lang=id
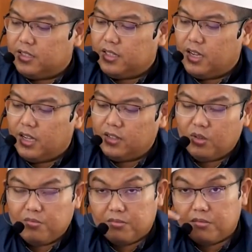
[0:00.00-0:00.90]
Ya
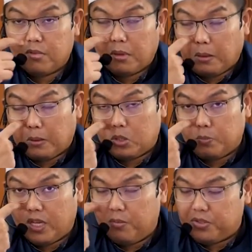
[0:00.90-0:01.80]
antum
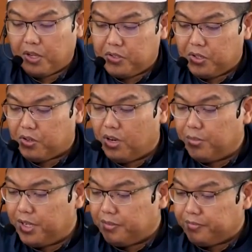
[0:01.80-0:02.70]
supaya bisa
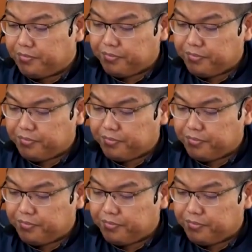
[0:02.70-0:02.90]
istiqomah